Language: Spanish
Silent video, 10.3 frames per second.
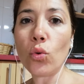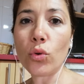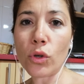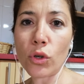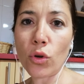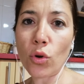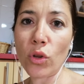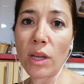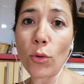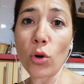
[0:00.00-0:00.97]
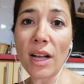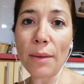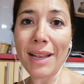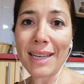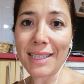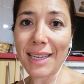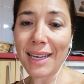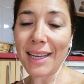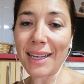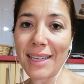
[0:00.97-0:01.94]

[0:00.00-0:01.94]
curso de Borja Vilaseca